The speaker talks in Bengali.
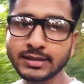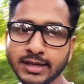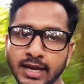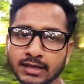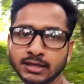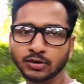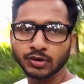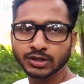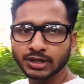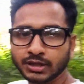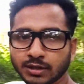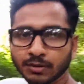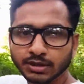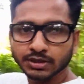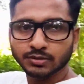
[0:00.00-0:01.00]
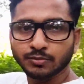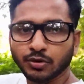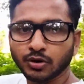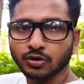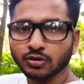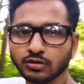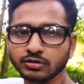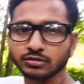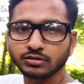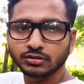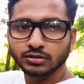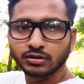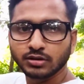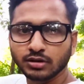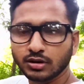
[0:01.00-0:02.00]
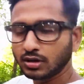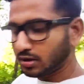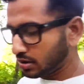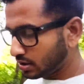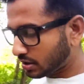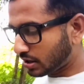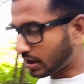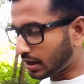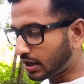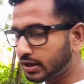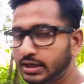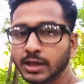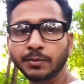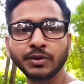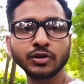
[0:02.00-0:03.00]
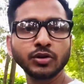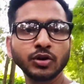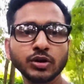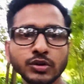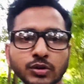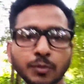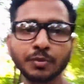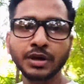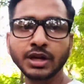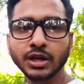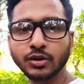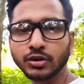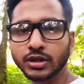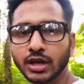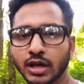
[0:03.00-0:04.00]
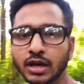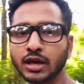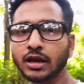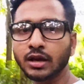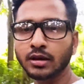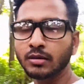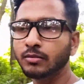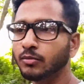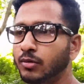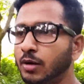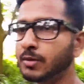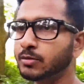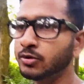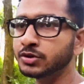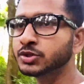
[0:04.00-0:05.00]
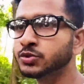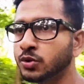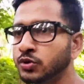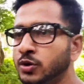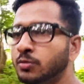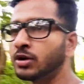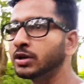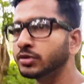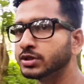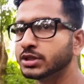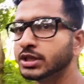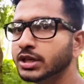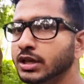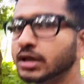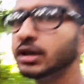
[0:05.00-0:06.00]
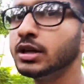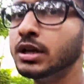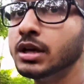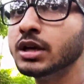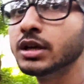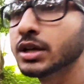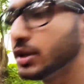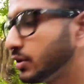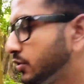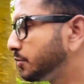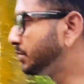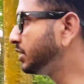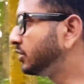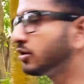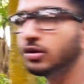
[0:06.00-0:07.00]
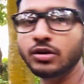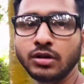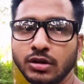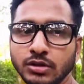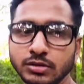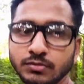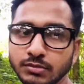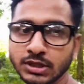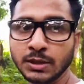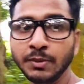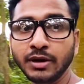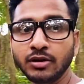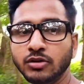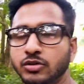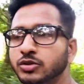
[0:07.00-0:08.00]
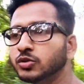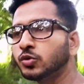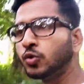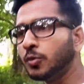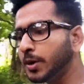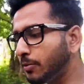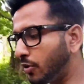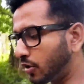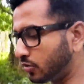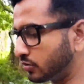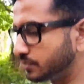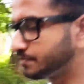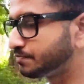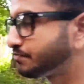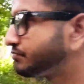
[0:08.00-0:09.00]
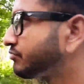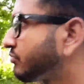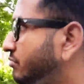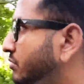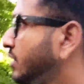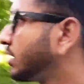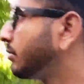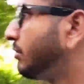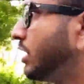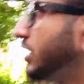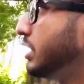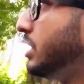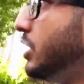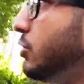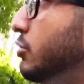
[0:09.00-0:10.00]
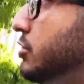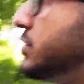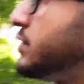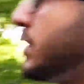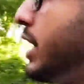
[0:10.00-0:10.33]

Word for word: এই সাইডে একটা রয়েছে দেখতে পাচ্ছেন বড় আর ঢিপিগুলো কিন্তু ভিডিওতে আমার মনে হচ্ছে ছোটো মনে হচ্ছে কিন্তু ভিডিও ঢিপিগুলো কিন্তু খুবই বড় মানে হিউজ